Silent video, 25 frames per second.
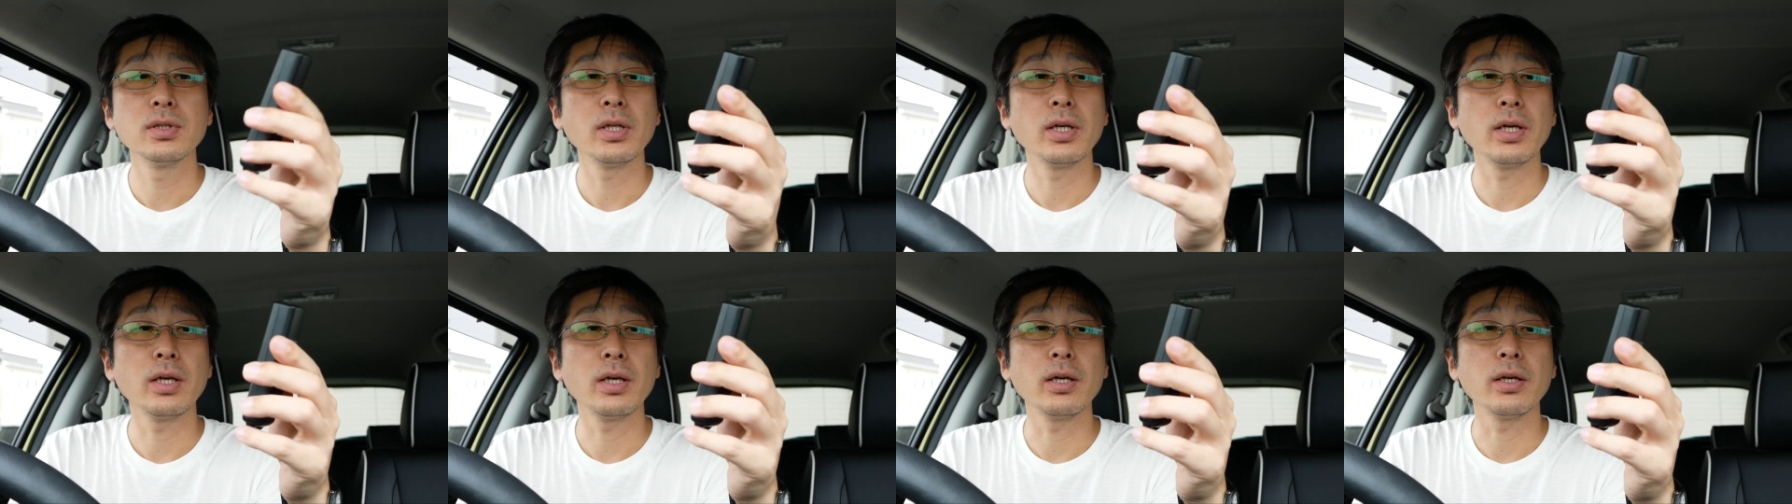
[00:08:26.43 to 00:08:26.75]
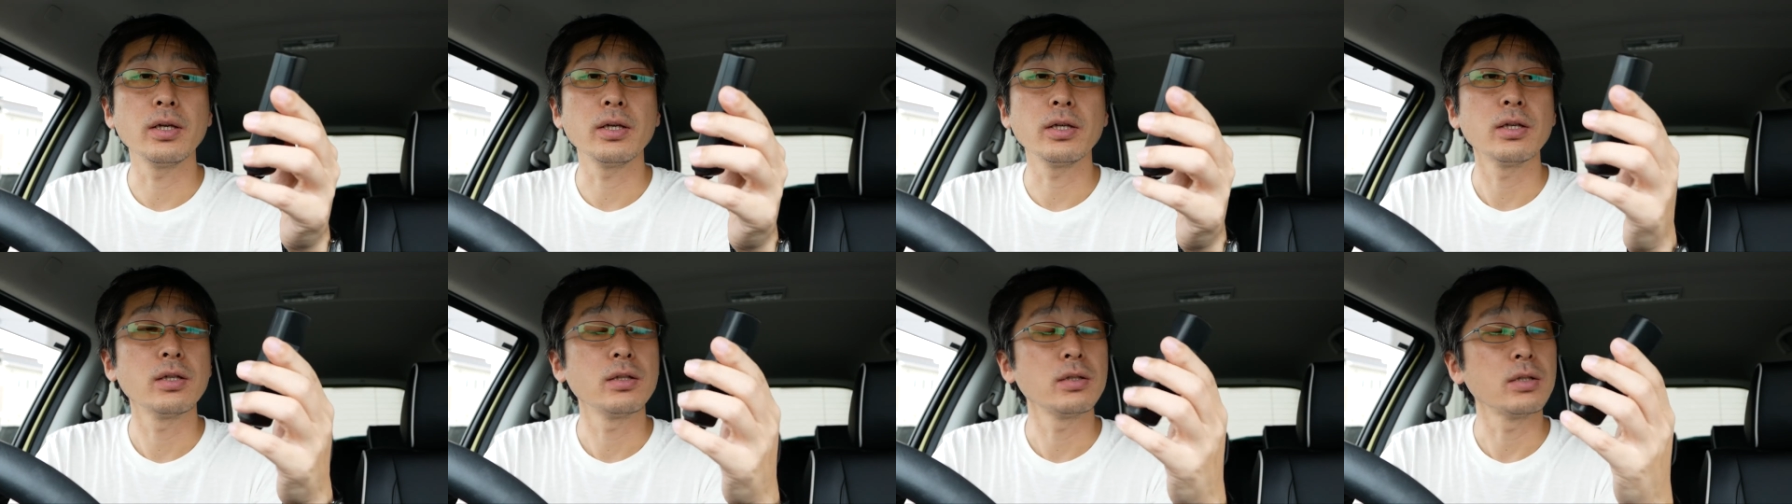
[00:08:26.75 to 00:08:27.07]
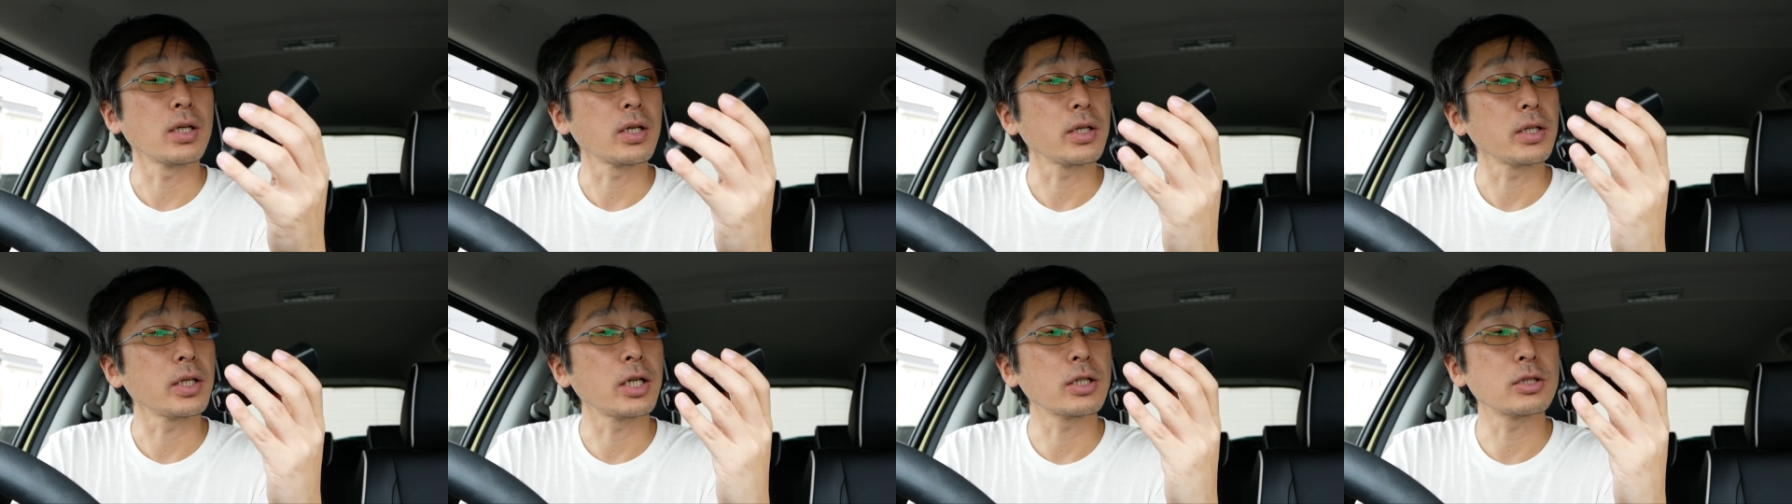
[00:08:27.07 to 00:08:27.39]

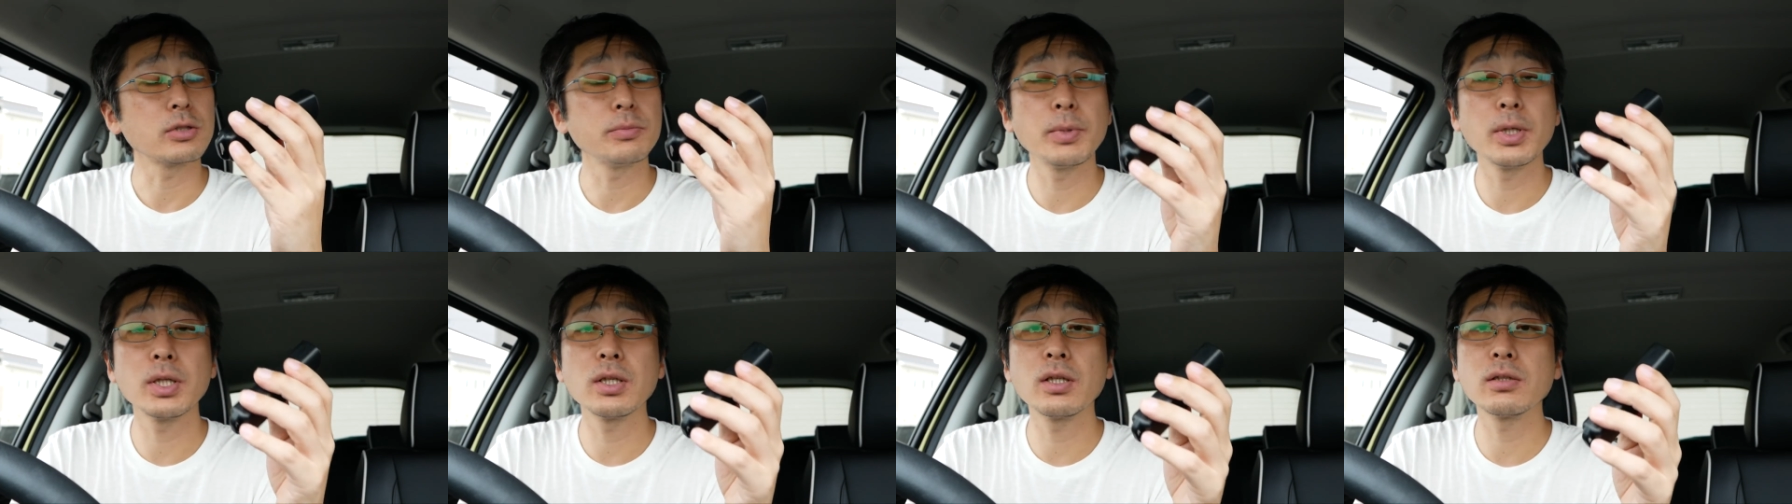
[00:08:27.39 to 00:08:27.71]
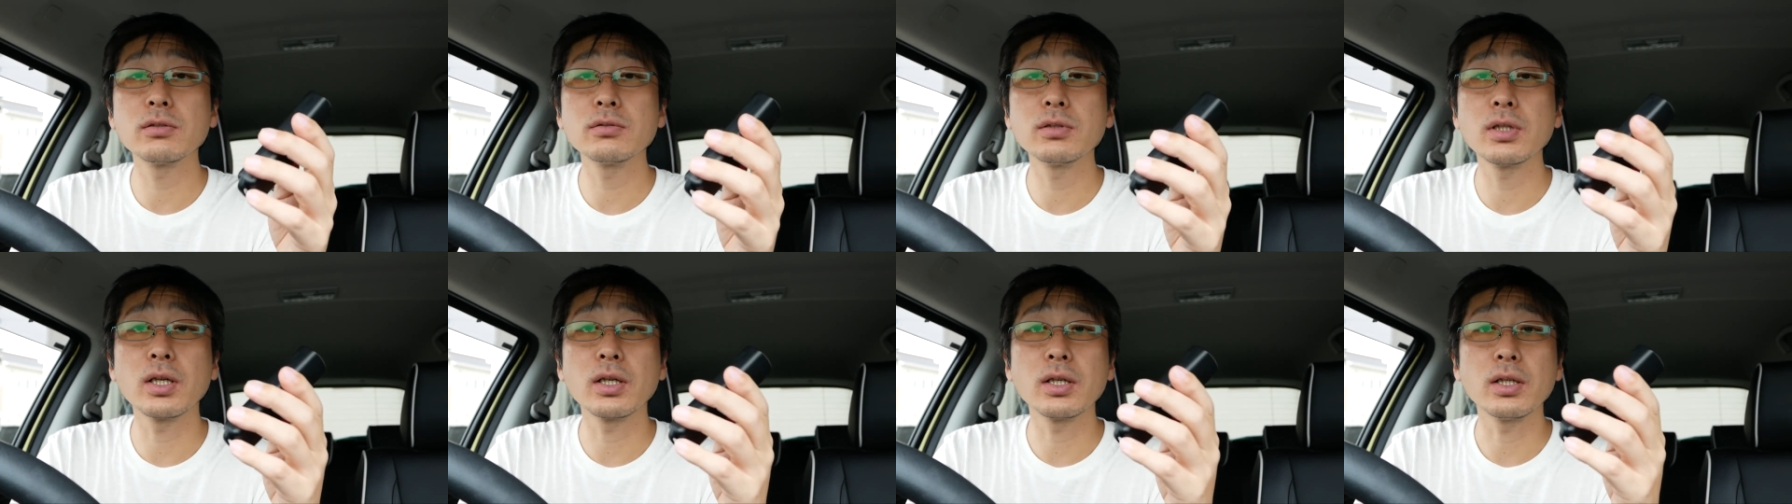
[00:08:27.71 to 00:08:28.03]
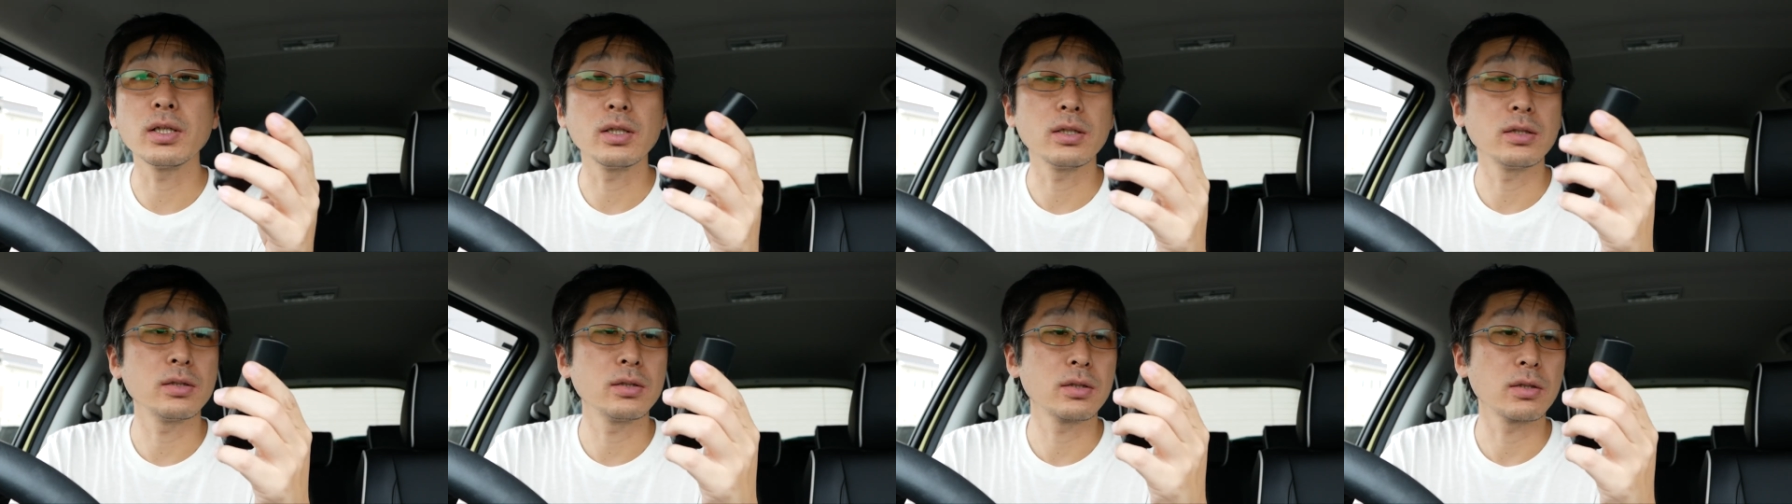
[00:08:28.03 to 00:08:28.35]
えー、なんか 100m ぐら
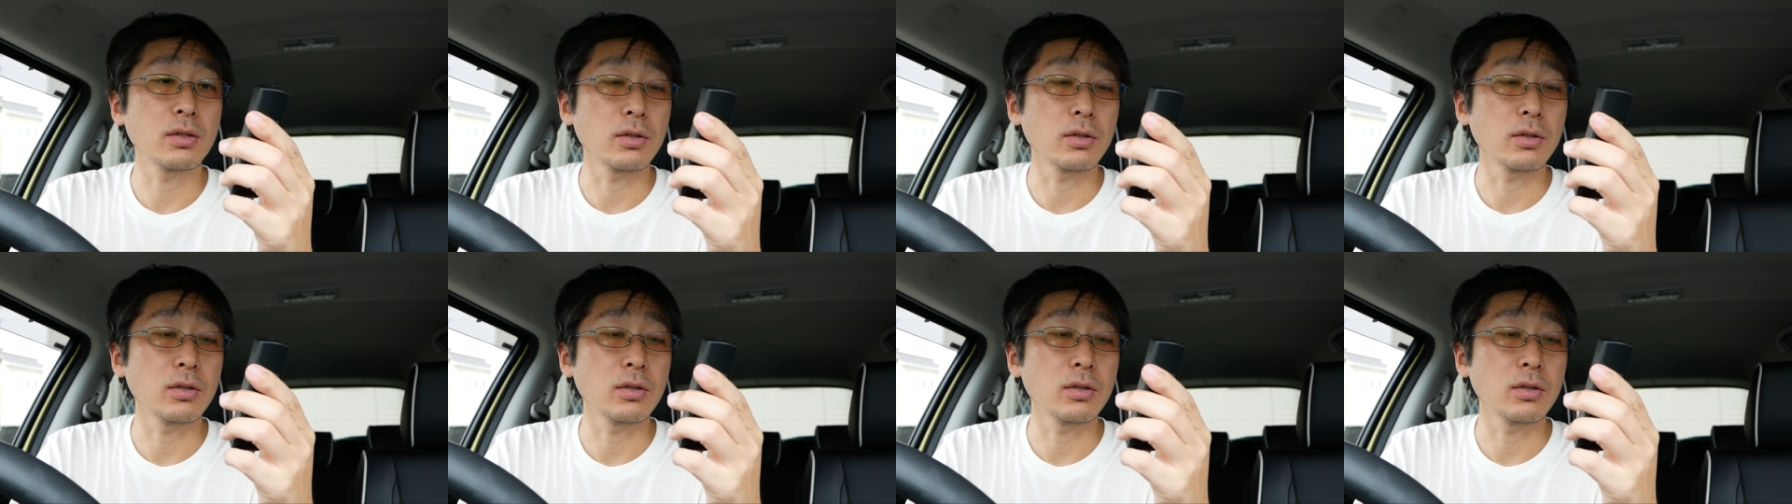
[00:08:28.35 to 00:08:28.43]
い